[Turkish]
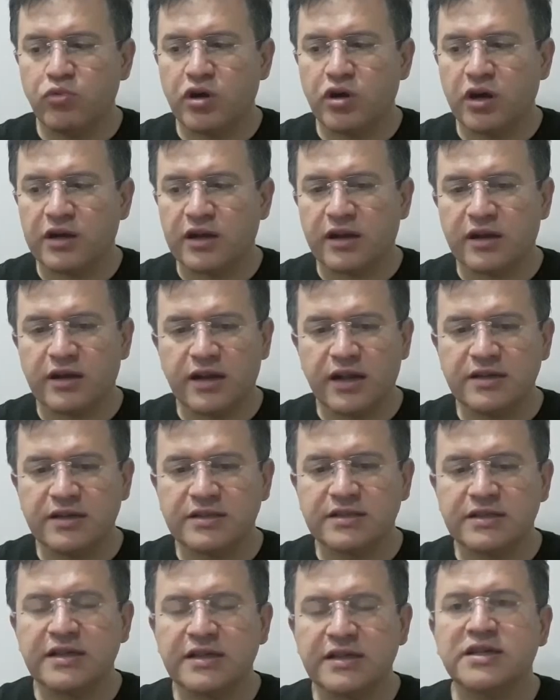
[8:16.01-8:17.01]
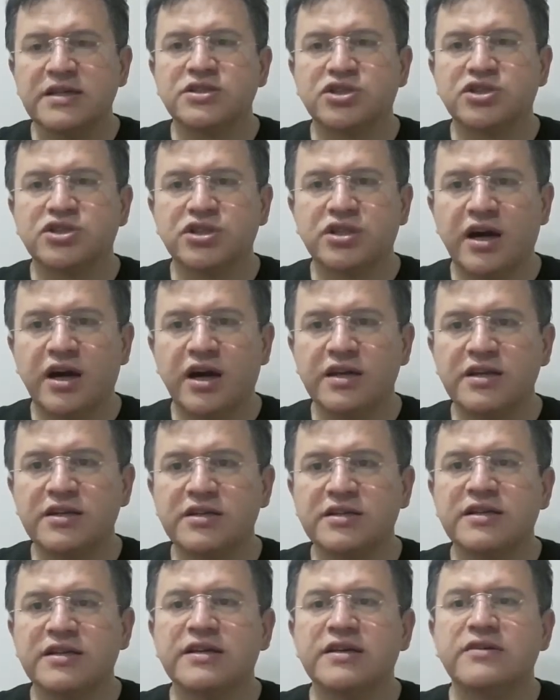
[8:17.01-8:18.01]
bu kararlar
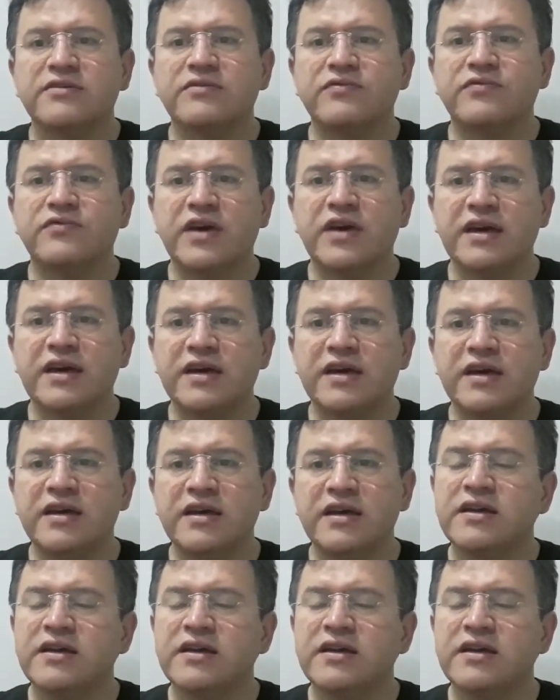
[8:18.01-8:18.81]
çıkar ve